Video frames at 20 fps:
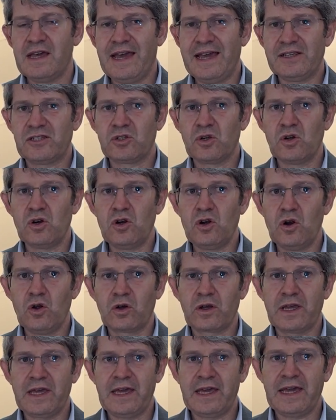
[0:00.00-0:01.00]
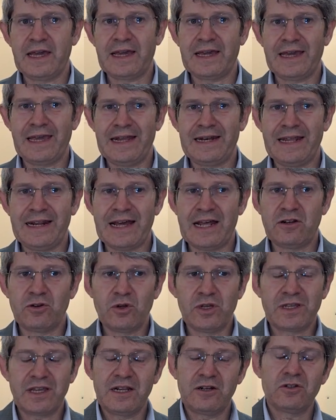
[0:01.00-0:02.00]
Eso lo que genera
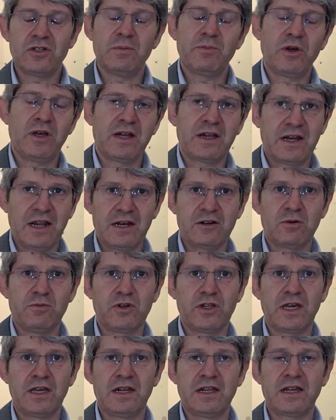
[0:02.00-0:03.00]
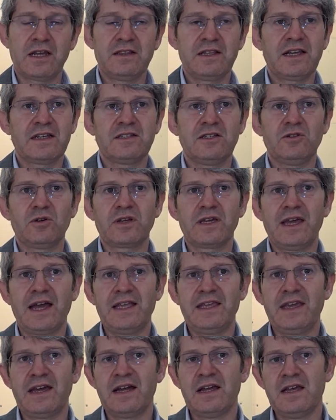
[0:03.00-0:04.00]
no es que no se puedan crear comunidades energéticas, sino que
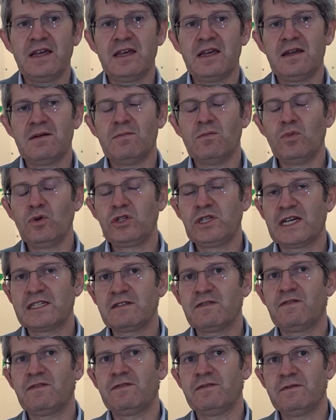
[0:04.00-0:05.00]
haya muchas,